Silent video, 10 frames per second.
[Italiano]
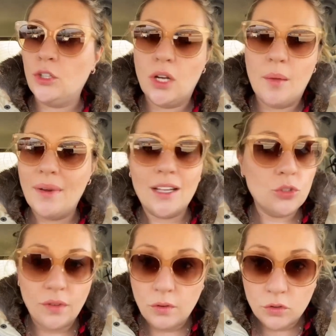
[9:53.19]
anche perché
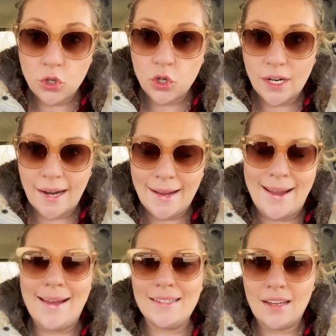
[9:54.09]
dovevo correre a
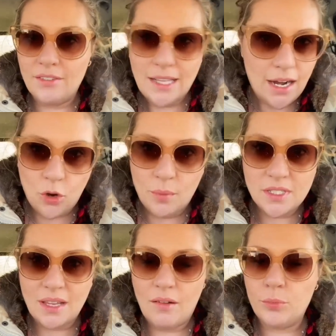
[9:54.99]
casa a vedere come
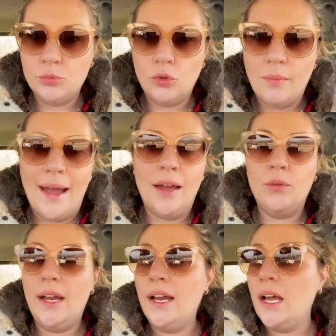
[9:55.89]
stava appunto
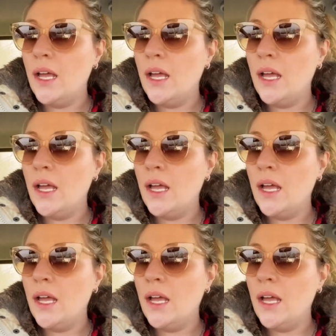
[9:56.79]
Manuel,